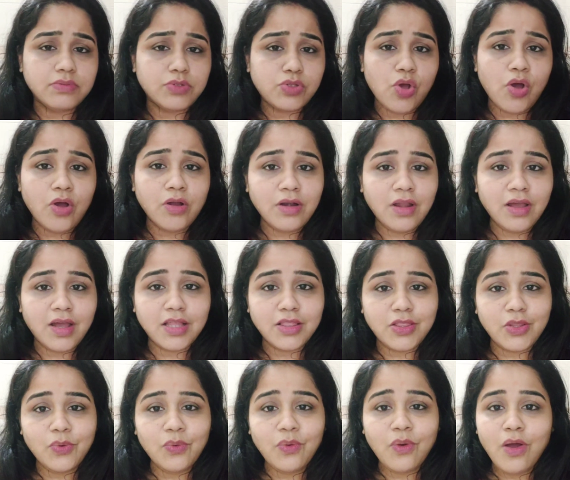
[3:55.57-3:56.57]
सॉन्ग
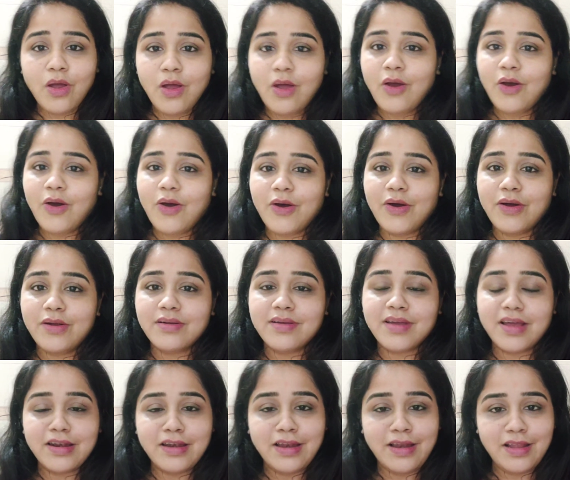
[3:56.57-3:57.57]
लगाती हूँ और
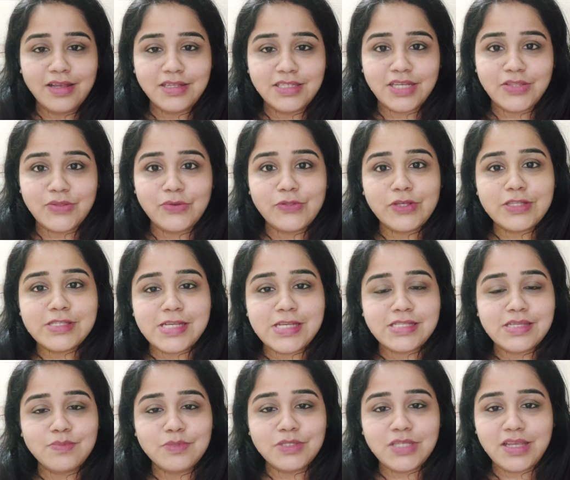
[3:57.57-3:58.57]
करने लग जाती हूँ तो
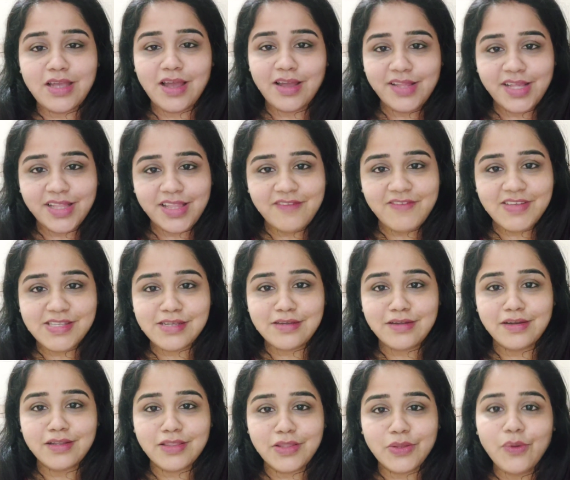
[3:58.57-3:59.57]
जैसे मुझे याद आता है वैसे
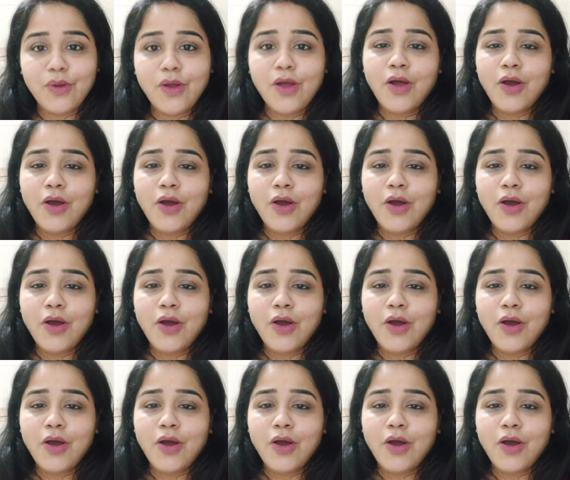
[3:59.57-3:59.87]
करती हूँ